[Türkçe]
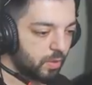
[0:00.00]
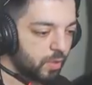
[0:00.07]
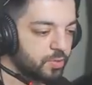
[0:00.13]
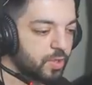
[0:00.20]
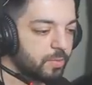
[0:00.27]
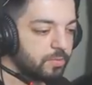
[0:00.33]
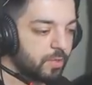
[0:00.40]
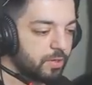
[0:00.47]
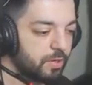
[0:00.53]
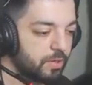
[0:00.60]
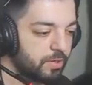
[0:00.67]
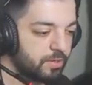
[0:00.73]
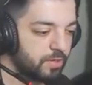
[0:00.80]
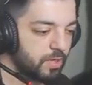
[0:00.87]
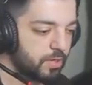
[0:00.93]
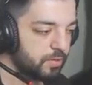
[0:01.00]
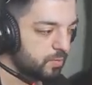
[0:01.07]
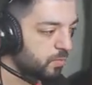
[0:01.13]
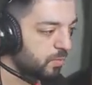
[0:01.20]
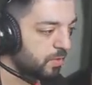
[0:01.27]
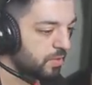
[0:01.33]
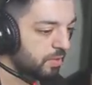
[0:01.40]
Adamlar ne ara geldi
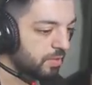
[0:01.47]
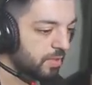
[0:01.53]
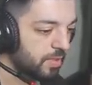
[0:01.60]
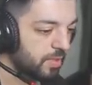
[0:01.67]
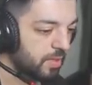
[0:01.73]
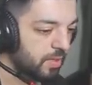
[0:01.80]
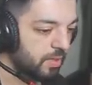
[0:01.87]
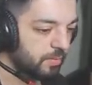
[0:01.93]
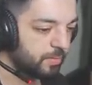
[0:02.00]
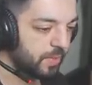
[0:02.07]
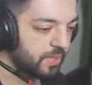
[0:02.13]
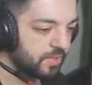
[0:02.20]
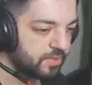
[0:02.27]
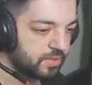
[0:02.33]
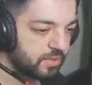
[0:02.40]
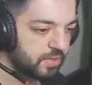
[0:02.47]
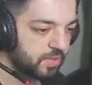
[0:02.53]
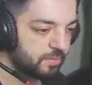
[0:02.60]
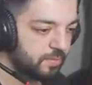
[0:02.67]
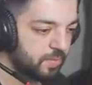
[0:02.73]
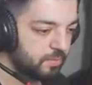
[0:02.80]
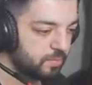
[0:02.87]
buraya kadar ya?
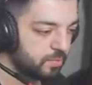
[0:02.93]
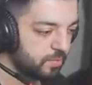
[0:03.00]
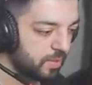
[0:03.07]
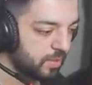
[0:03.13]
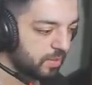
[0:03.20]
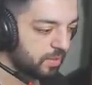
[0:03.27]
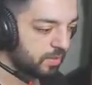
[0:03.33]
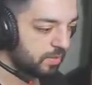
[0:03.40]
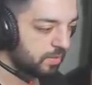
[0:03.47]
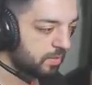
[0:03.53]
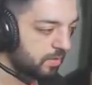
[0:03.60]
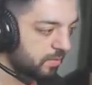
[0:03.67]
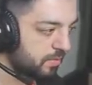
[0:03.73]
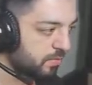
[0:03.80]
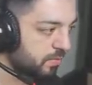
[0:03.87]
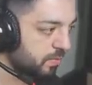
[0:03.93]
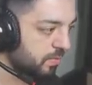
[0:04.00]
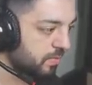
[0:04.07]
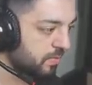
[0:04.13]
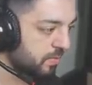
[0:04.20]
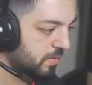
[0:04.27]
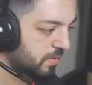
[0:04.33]
Bayılttıklarım değil mi bunlar?
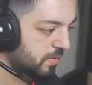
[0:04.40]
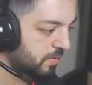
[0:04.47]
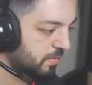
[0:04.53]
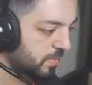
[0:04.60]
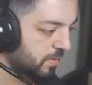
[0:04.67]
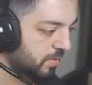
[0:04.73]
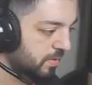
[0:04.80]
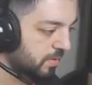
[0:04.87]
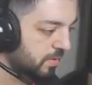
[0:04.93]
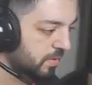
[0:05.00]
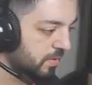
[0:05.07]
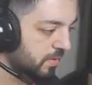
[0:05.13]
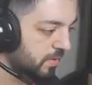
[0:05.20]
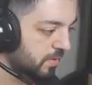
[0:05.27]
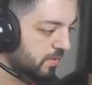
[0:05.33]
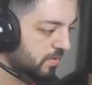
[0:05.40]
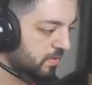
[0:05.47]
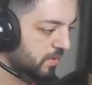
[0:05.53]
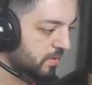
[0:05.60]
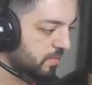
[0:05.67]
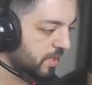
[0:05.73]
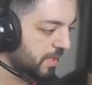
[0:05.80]
Şöyle seni alayım ben.
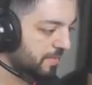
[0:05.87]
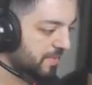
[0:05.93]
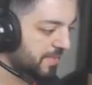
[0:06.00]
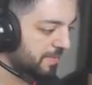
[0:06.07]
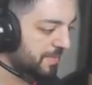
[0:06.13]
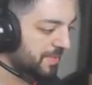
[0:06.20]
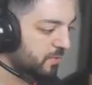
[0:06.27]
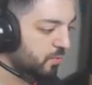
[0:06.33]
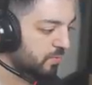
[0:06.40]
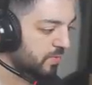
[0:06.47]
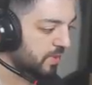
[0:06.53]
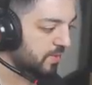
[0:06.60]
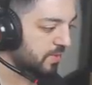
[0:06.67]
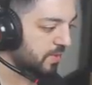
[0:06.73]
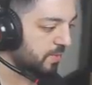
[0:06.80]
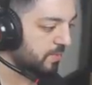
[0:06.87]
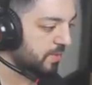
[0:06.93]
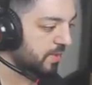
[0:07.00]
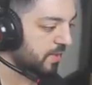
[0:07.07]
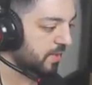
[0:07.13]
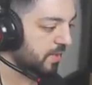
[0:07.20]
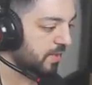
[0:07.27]
Senin mermi de bitiyor zaten
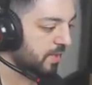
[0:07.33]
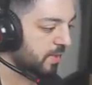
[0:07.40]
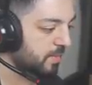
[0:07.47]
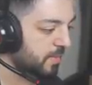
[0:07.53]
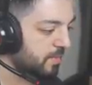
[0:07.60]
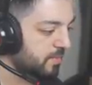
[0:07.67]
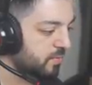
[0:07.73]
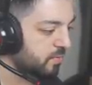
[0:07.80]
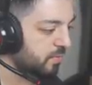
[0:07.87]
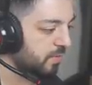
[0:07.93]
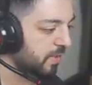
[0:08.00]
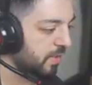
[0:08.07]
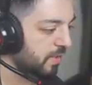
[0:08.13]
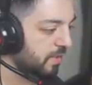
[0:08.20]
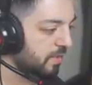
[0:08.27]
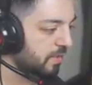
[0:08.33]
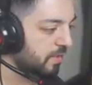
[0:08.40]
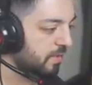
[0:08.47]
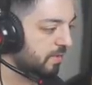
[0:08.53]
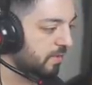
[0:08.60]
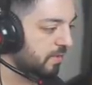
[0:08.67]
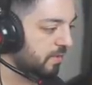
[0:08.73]
abire ya. Hemen bitiyor ya.
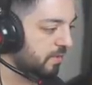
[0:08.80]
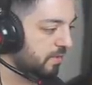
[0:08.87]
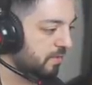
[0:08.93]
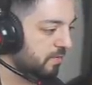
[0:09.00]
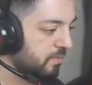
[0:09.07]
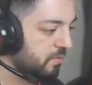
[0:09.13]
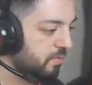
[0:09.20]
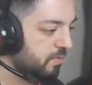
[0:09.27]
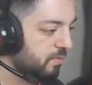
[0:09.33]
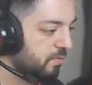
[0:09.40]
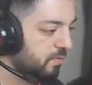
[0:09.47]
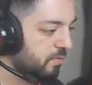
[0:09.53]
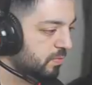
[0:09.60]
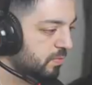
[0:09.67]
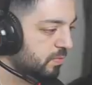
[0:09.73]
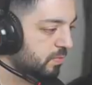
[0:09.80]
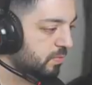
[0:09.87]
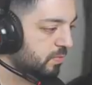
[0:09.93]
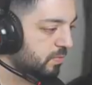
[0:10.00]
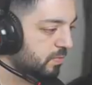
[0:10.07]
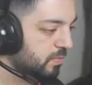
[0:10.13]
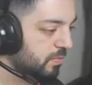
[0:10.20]

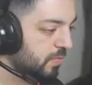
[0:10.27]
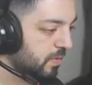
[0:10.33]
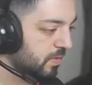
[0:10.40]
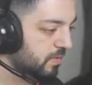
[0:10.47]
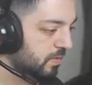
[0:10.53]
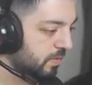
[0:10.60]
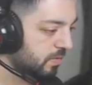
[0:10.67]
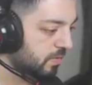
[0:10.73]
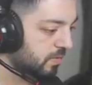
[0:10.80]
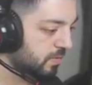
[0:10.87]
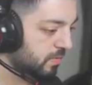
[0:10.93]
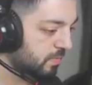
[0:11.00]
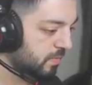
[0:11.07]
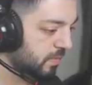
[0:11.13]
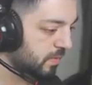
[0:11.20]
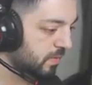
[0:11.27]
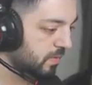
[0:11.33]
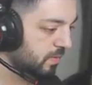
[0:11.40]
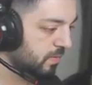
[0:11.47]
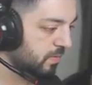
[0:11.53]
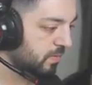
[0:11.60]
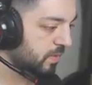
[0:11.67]
Şunu atalım.
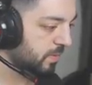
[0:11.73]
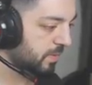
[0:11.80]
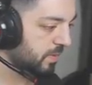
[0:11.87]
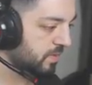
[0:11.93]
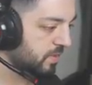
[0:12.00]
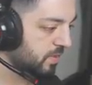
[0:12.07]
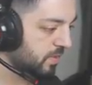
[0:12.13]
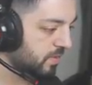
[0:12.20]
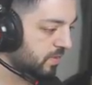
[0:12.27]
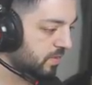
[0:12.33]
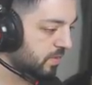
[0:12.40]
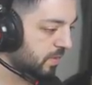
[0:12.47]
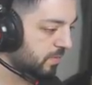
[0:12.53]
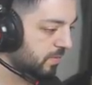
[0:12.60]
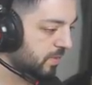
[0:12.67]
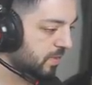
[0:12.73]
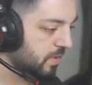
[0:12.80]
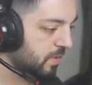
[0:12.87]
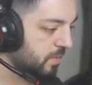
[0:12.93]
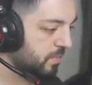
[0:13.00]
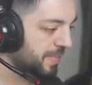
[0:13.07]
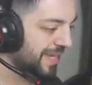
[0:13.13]
Tabancayı da atacağım.
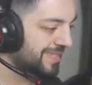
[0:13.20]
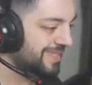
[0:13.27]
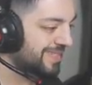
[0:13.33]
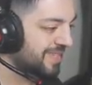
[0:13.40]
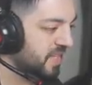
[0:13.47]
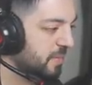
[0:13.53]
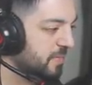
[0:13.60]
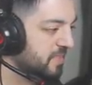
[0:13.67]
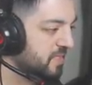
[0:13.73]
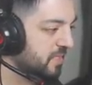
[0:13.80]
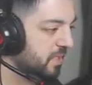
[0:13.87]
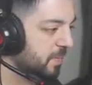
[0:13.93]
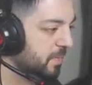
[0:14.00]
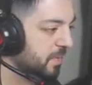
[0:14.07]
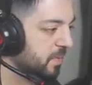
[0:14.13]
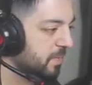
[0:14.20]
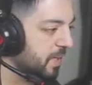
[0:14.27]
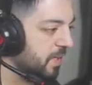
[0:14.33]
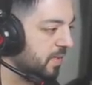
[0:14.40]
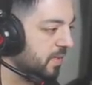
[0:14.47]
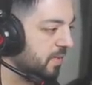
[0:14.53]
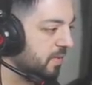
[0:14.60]
Biraz temizlik yapalım
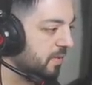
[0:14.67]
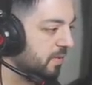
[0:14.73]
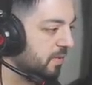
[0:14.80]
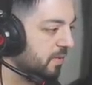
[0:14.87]
ha.